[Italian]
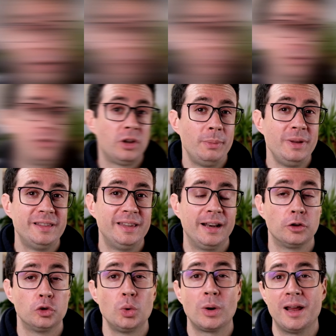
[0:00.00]
Specialmente in
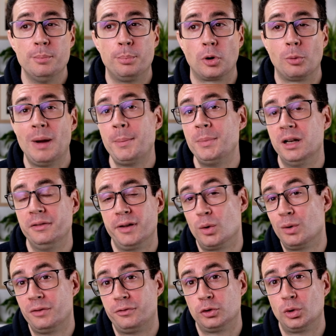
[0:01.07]
natura è improbabile avere
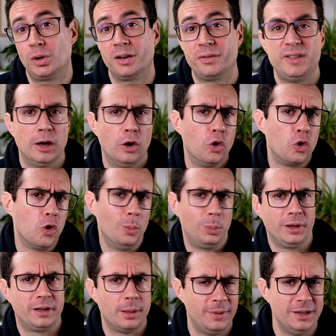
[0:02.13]
una fotografia o
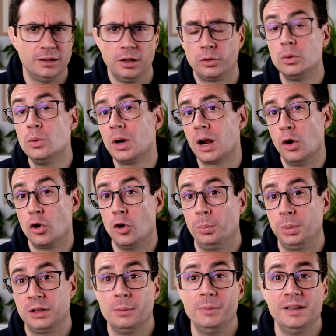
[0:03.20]
completamente scura o
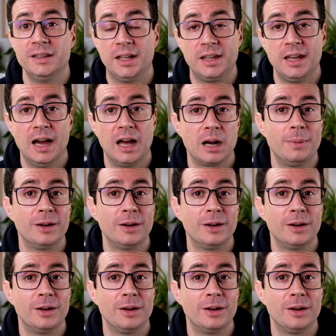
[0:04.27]
completamente chiara,